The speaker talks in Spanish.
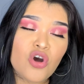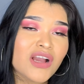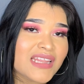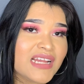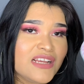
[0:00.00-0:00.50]

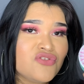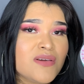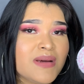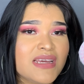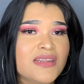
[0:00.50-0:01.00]
Con que tengas
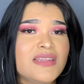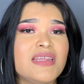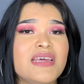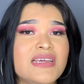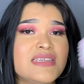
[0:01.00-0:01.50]
una
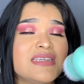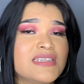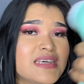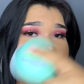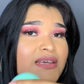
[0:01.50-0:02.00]
maquinita de
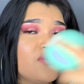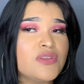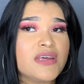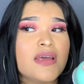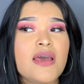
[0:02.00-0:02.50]
estas que te
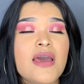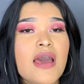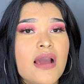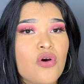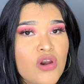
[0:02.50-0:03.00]
ayude
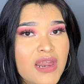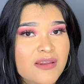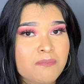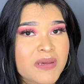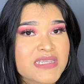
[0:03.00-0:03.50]
con la
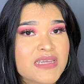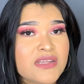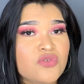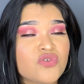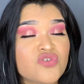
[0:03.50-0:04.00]
limpieza
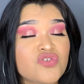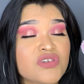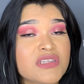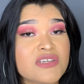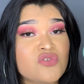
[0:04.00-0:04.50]
de tu
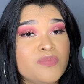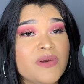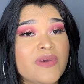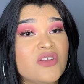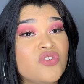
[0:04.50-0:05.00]
rostro está
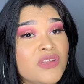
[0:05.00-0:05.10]
súper bien.